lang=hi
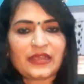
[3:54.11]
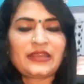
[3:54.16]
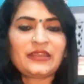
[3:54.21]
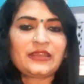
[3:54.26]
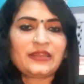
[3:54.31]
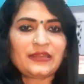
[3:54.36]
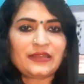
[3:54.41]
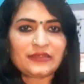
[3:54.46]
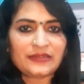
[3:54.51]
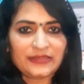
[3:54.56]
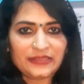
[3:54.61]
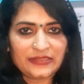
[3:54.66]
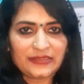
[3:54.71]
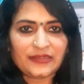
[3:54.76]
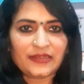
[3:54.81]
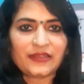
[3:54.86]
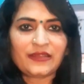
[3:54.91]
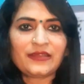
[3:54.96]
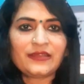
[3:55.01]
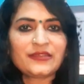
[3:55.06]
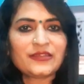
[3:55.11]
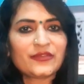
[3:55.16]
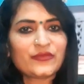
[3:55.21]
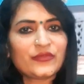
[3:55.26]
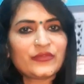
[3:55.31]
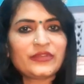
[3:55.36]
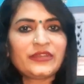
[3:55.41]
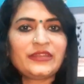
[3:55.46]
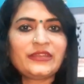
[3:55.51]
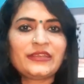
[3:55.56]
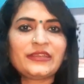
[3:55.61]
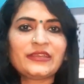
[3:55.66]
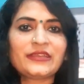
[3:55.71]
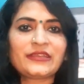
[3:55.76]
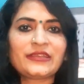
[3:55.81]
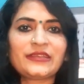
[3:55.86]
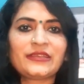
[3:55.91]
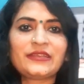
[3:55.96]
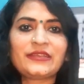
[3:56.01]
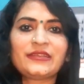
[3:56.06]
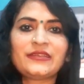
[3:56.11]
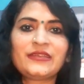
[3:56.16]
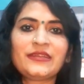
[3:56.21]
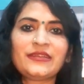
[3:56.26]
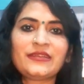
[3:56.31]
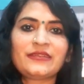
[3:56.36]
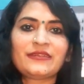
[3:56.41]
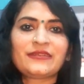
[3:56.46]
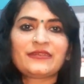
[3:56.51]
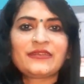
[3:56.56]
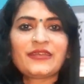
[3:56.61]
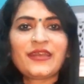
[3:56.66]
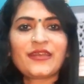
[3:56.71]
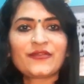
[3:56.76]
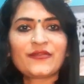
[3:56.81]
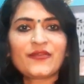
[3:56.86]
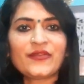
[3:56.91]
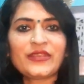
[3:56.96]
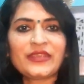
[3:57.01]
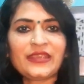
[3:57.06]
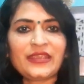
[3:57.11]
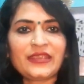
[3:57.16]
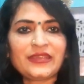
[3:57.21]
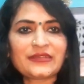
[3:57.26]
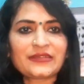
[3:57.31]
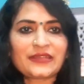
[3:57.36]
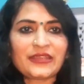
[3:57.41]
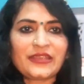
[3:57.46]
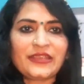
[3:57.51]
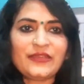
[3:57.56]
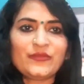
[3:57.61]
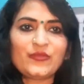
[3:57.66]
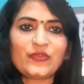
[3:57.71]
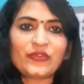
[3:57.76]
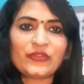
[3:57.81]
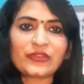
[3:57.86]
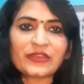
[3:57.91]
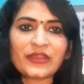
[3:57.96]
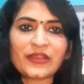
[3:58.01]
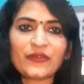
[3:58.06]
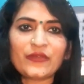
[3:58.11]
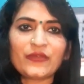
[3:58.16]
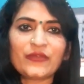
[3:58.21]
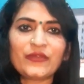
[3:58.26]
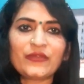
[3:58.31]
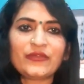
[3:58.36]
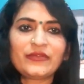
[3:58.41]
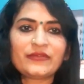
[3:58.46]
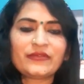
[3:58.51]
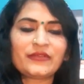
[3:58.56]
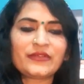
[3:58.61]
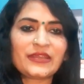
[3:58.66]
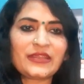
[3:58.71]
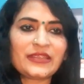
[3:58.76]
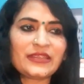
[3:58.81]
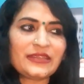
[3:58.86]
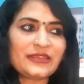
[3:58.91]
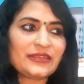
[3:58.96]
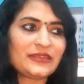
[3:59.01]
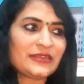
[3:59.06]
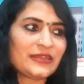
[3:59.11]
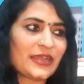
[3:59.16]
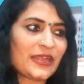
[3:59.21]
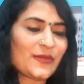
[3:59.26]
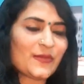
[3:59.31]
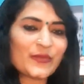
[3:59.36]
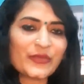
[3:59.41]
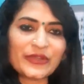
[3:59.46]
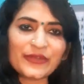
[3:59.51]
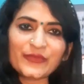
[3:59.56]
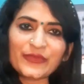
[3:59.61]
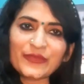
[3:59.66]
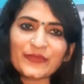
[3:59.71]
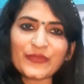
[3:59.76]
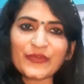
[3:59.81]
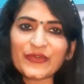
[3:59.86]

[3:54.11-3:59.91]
अलग अलग चीज़ें हैं ज़रूरी नहीं है कि हर कोई एक सही बोलता हो कई अनपढ़ भी